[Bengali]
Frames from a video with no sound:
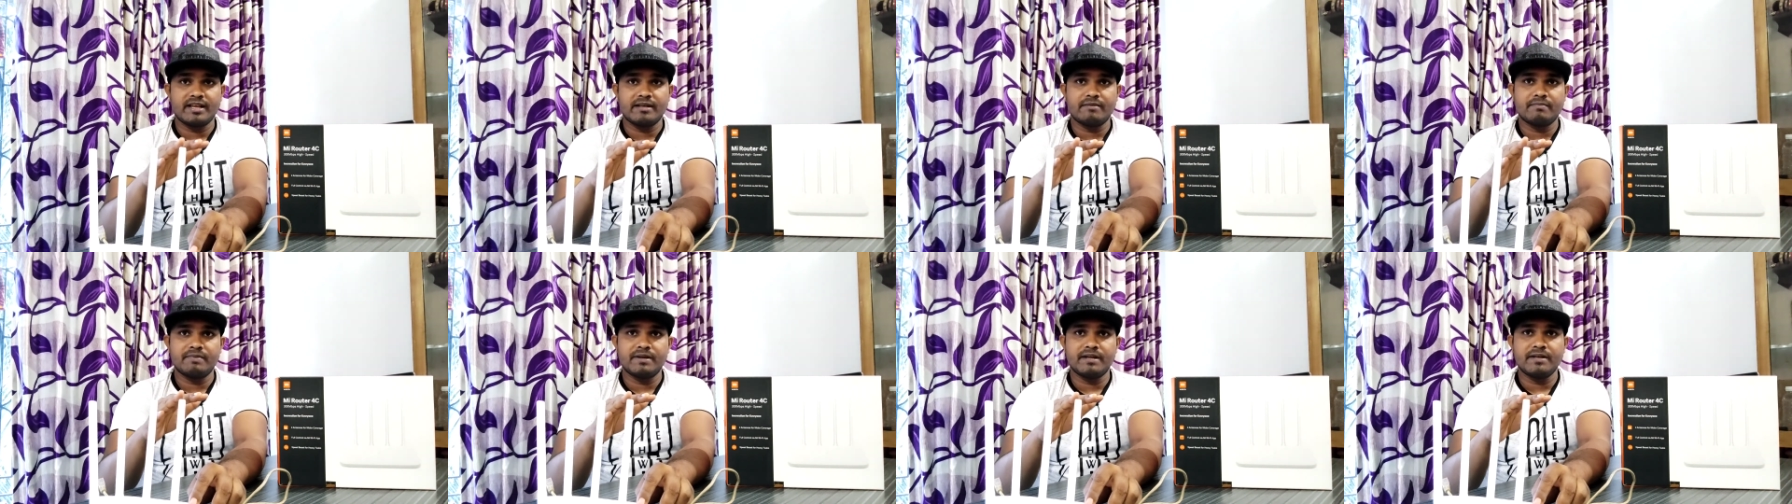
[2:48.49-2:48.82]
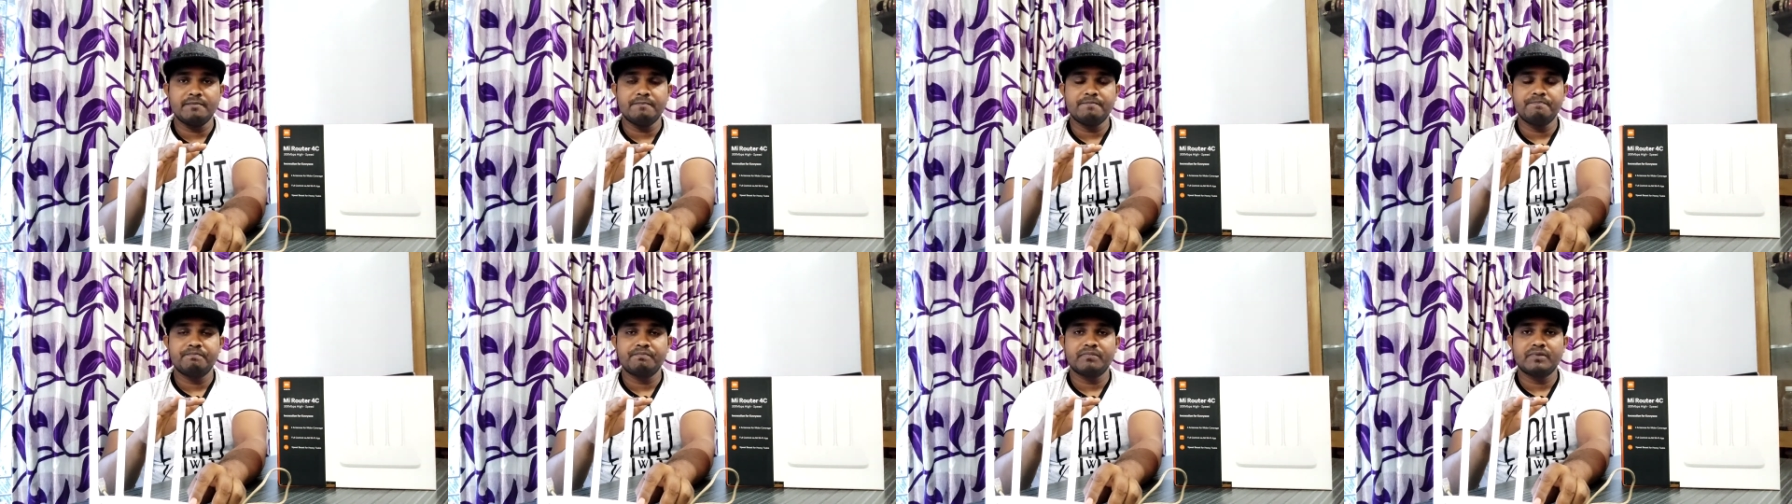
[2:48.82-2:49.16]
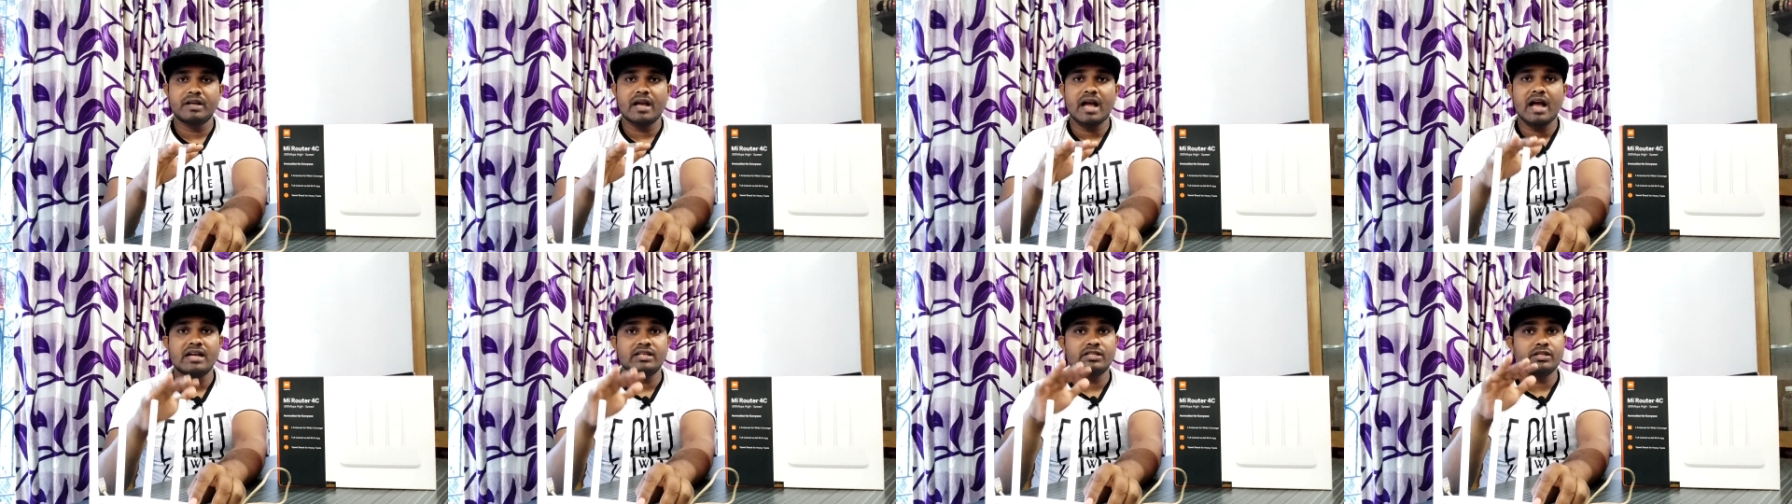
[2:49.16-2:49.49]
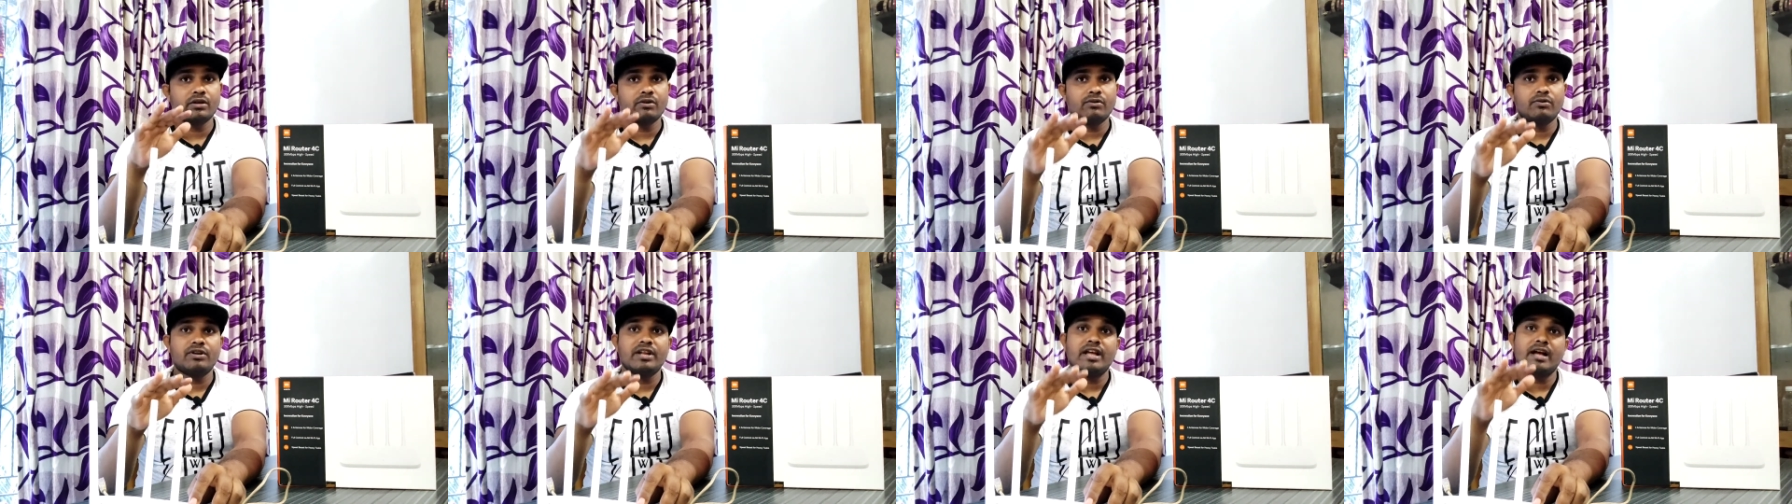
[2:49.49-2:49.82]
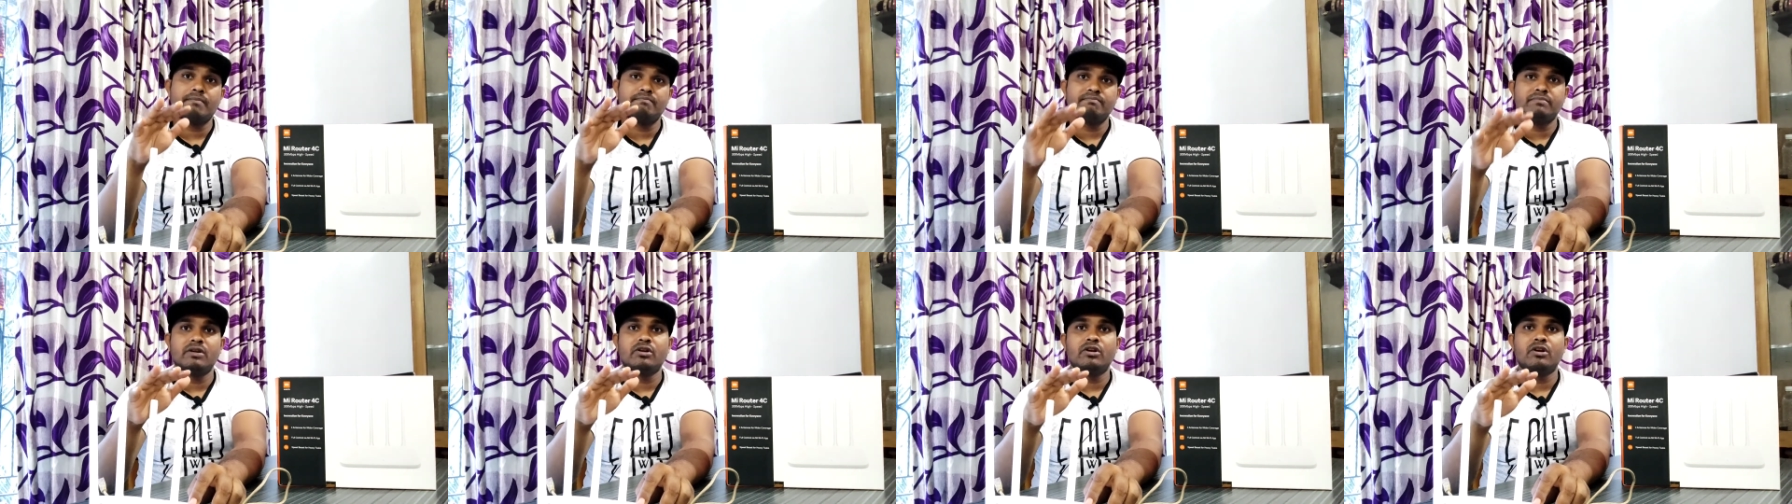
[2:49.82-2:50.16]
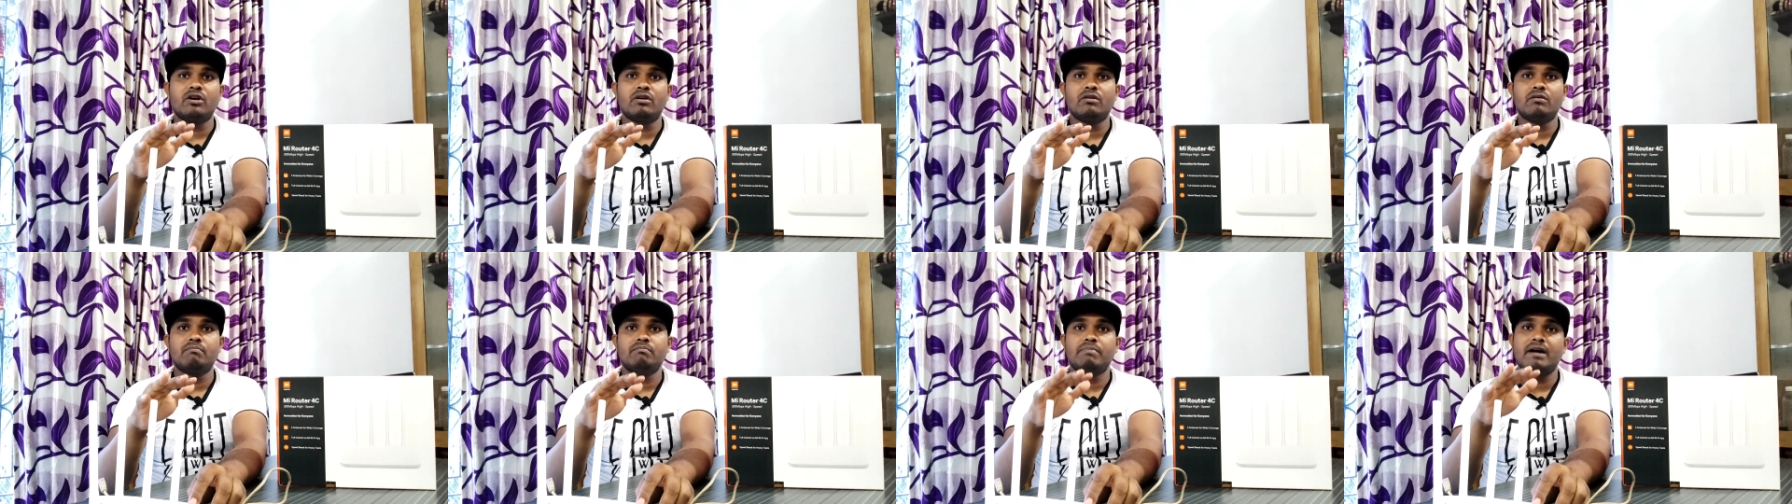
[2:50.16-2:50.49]
দেখবেন আশা করি
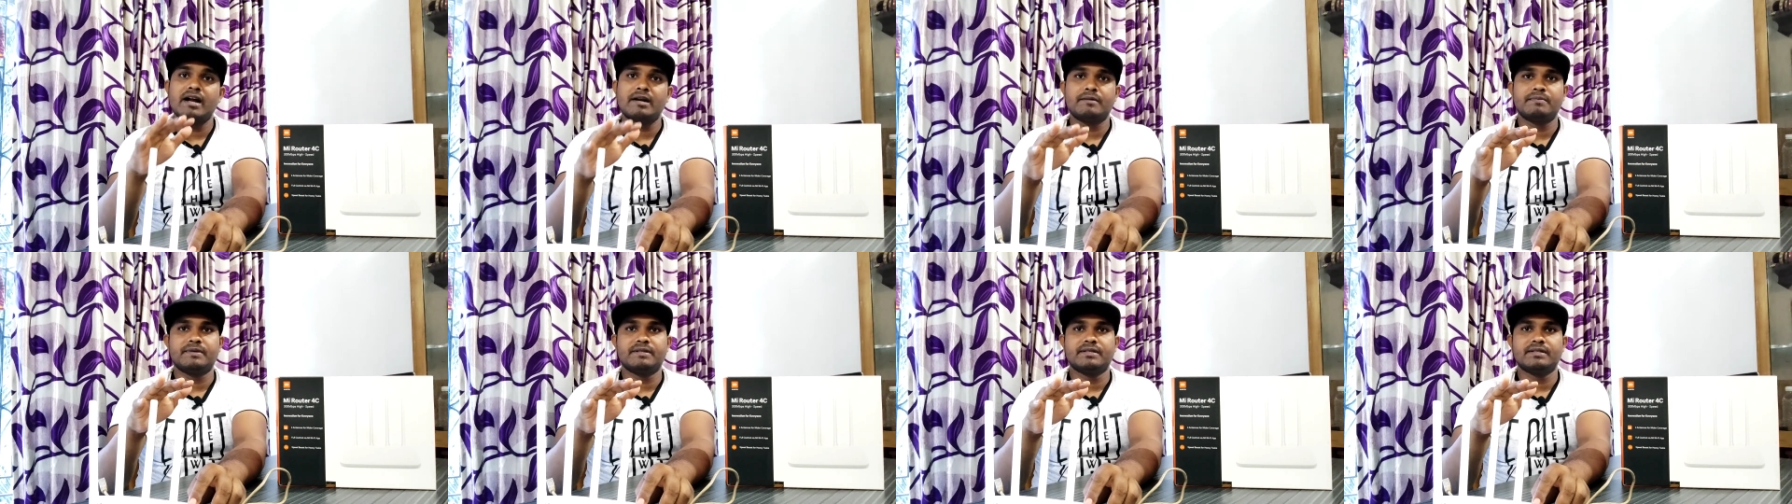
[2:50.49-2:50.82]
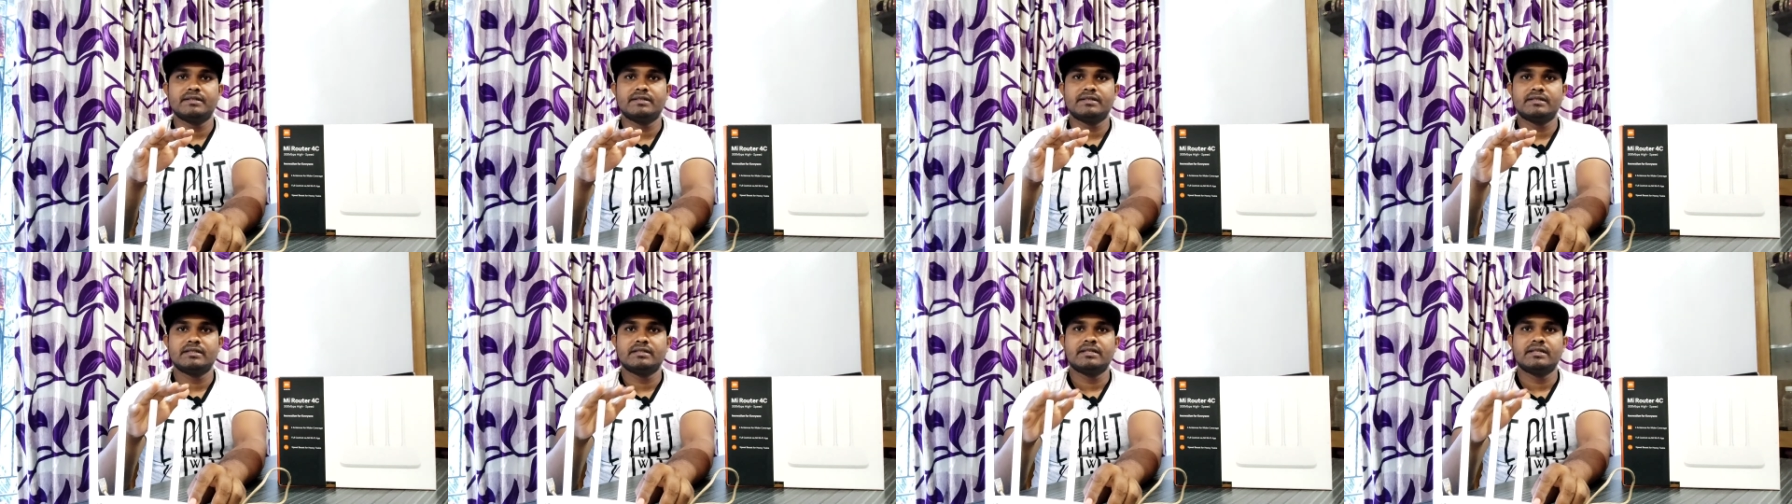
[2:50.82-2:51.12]
আপনারাও পারবেন